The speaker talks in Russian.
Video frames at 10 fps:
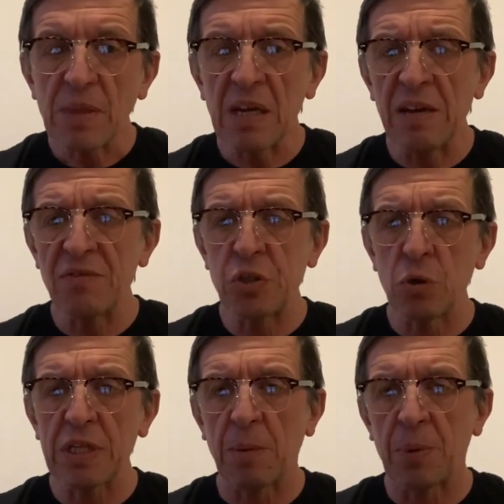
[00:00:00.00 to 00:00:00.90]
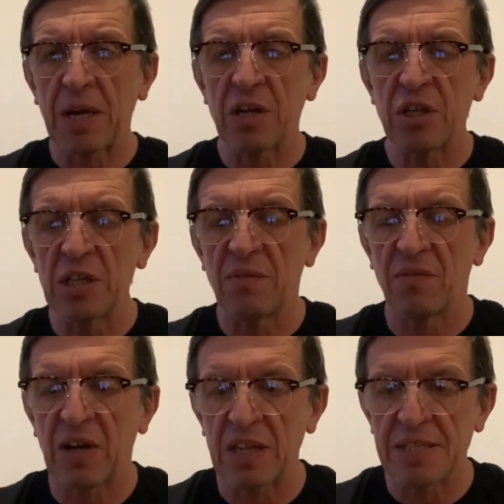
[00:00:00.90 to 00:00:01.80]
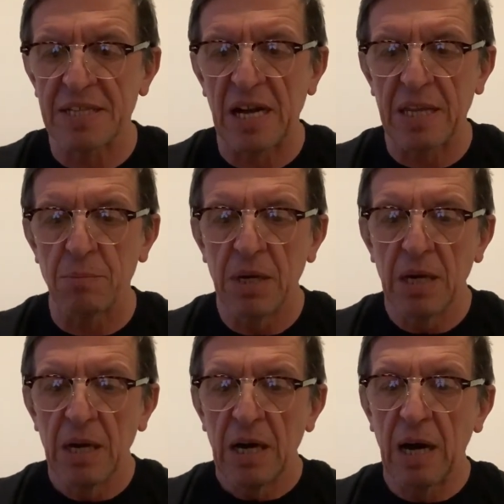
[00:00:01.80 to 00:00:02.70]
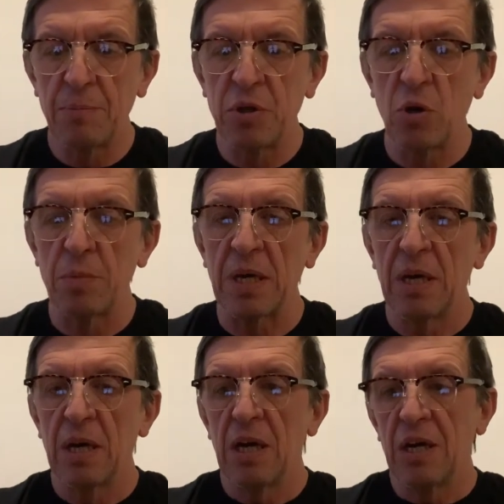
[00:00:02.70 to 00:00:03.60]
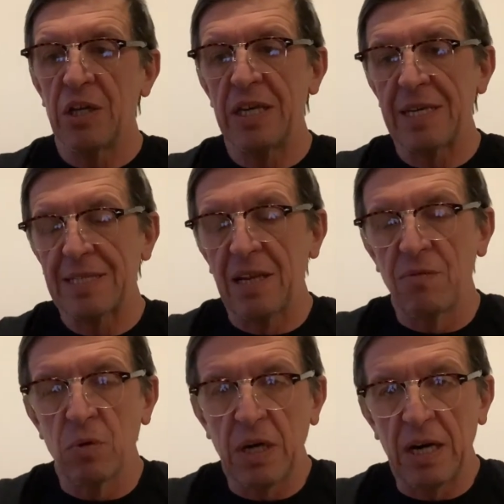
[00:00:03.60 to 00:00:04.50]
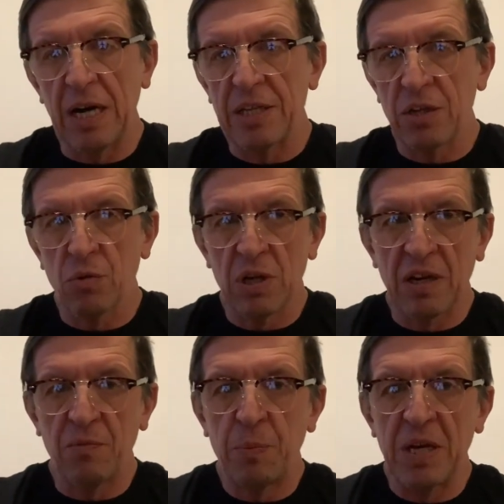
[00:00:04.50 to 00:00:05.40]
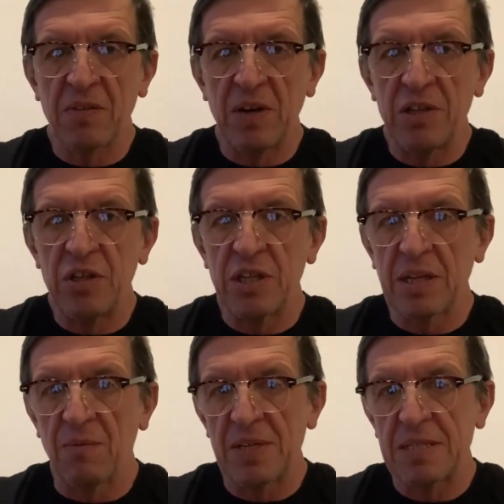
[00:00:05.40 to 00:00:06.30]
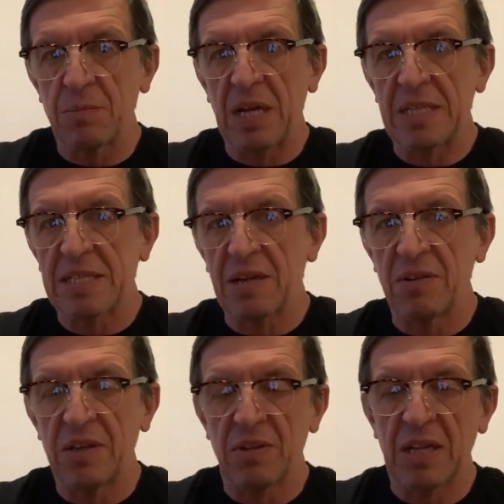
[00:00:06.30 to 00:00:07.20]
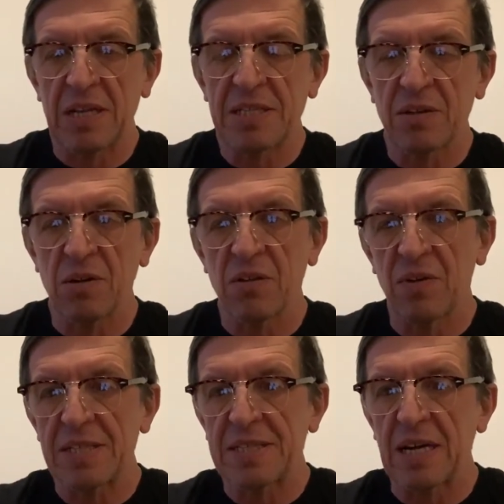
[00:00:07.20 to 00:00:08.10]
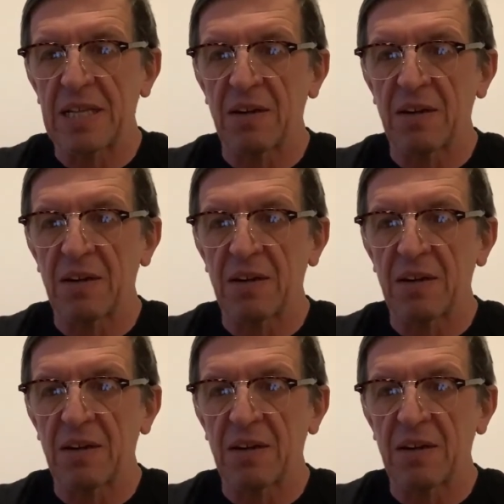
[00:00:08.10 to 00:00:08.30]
И все это проходило в колоссальном объеме. Если в Ухане только в первые дни там 18, 19, 20